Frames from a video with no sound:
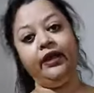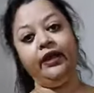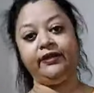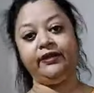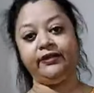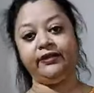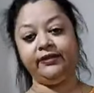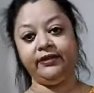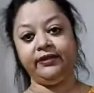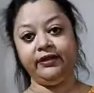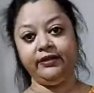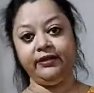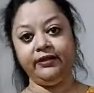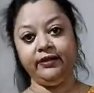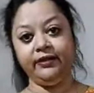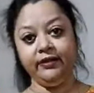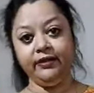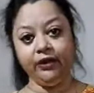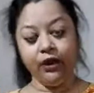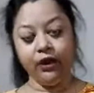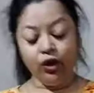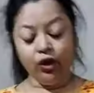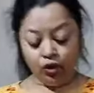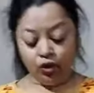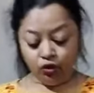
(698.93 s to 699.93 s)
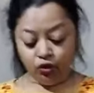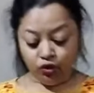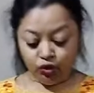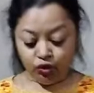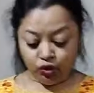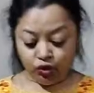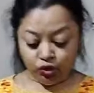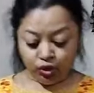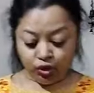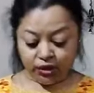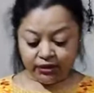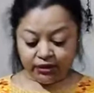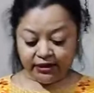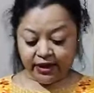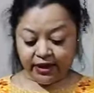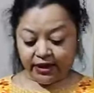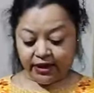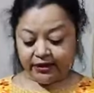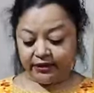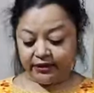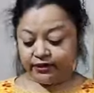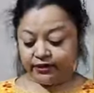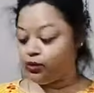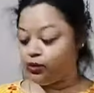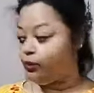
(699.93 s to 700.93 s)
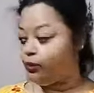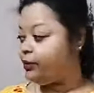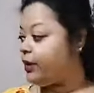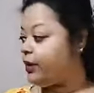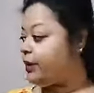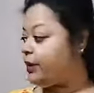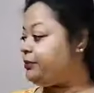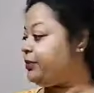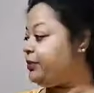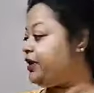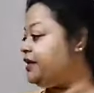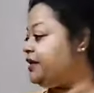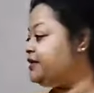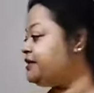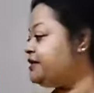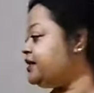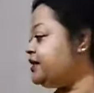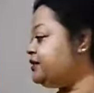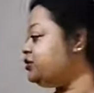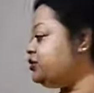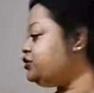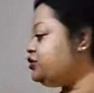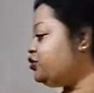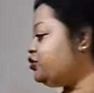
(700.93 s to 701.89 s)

এক্সেল দুটো সাইজ তোমরা পেয়ে যাচ্ছ